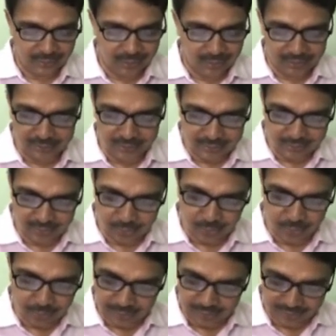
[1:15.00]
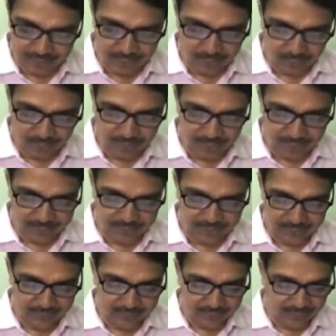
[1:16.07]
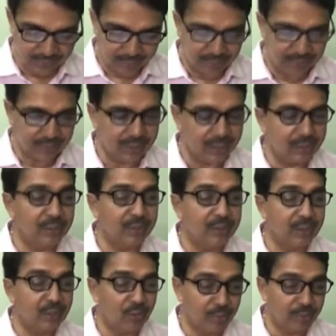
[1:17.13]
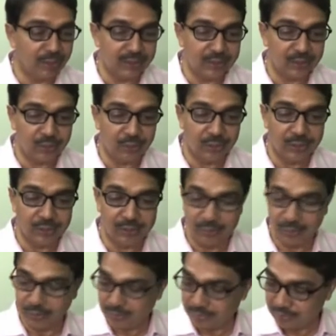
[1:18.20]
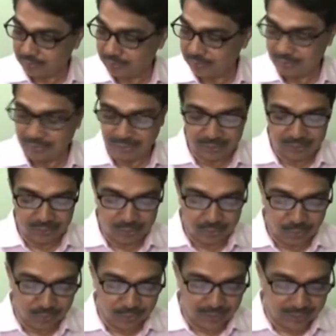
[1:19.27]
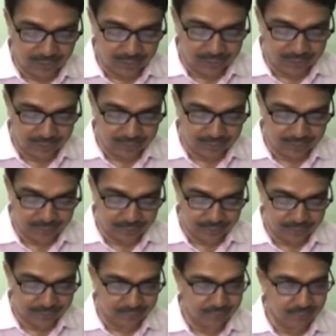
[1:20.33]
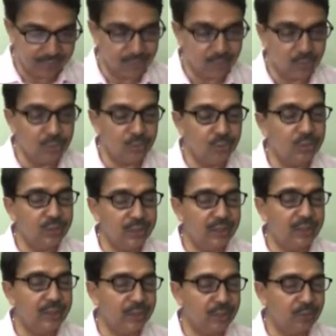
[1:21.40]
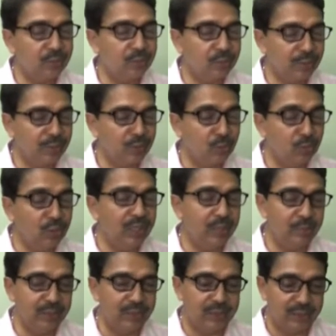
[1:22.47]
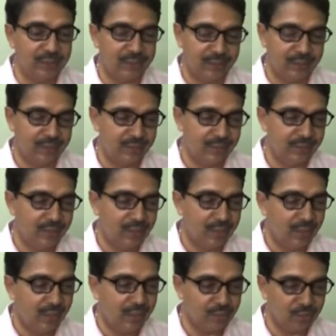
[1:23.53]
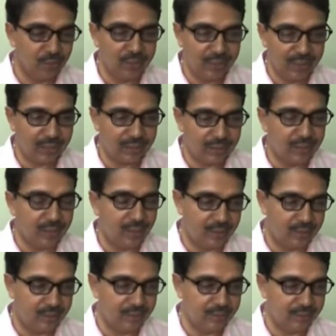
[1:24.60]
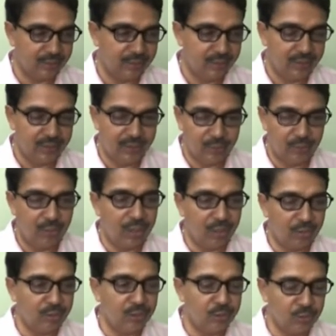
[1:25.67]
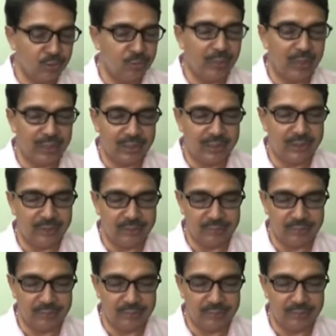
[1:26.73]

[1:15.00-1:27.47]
আজকে তো অপারেশন করা হয়েছে আপনারা দেখুন এই অপারেশন করে গুনে দেখা যাচ্ছে দুশো তিনটে মানে কুলের বিচি আর সঙ্গে একটা নাট এবং আরও কিছু মাটি